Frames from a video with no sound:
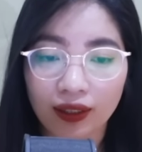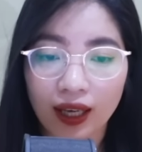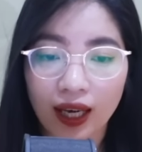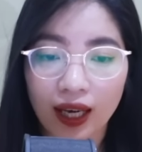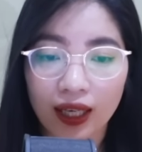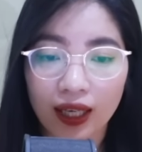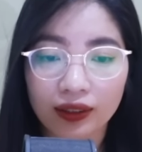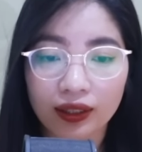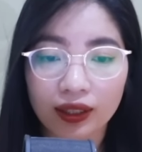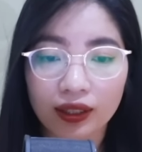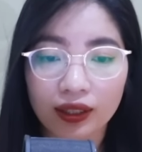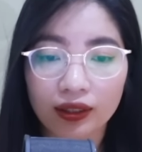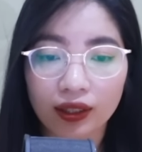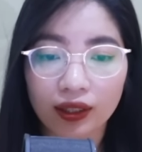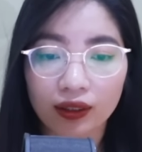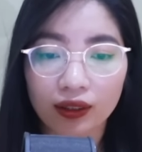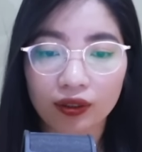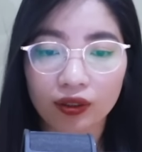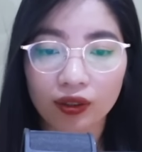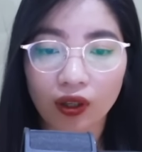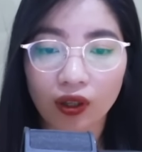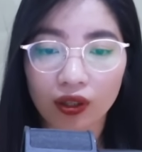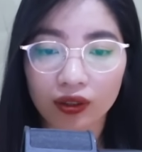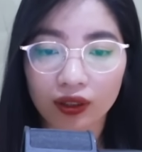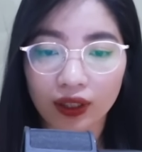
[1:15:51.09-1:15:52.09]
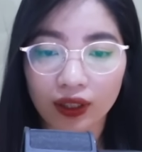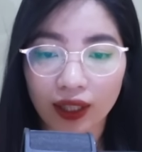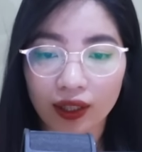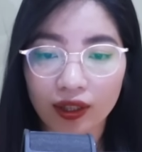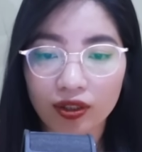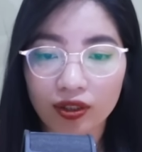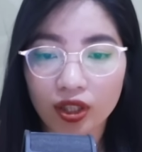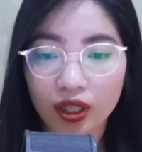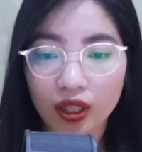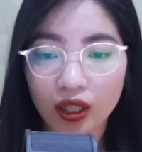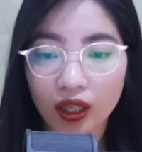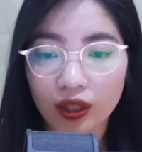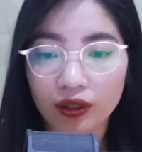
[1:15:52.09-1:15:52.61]
Hai thiên thần nhỏ
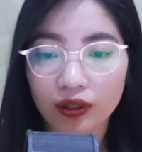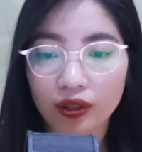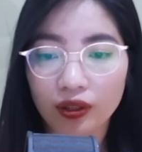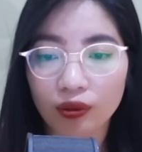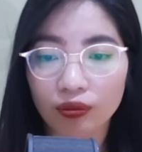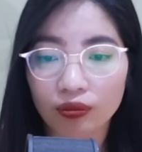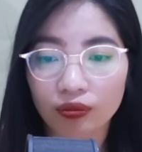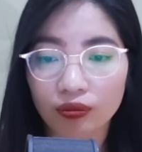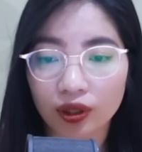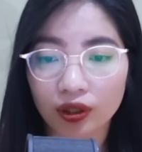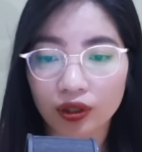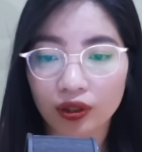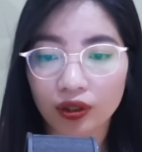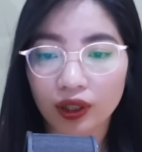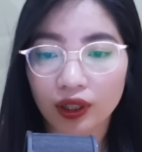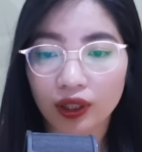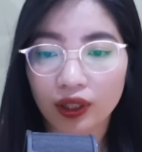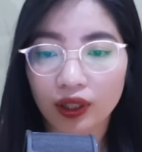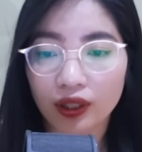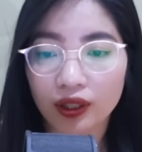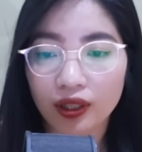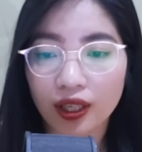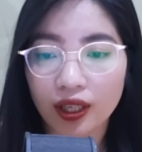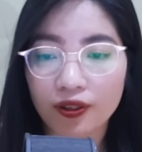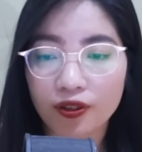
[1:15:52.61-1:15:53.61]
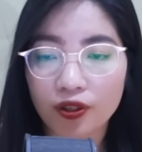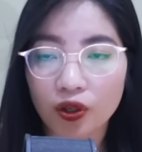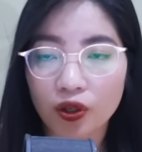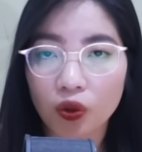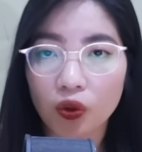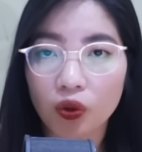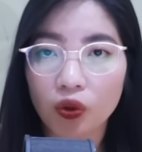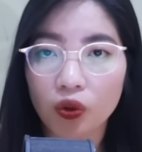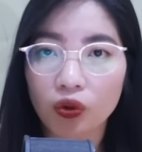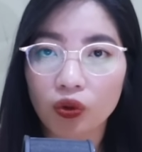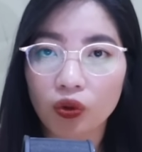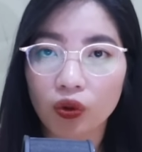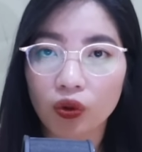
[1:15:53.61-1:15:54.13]
này chính là động lực để cho
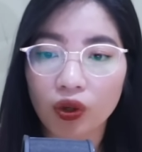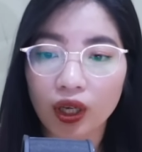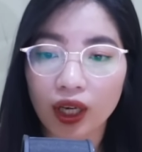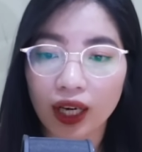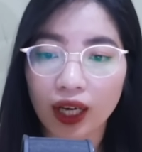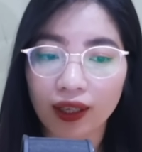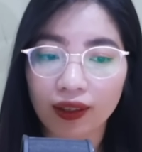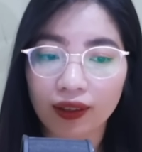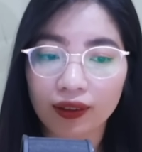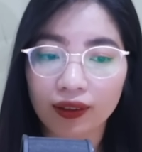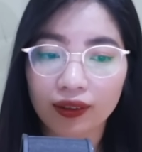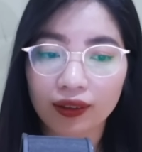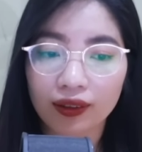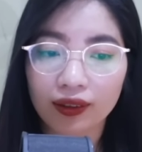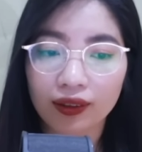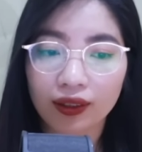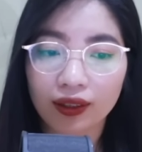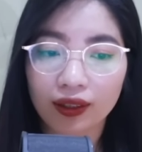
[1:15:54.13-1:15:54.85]
cô cố gắng.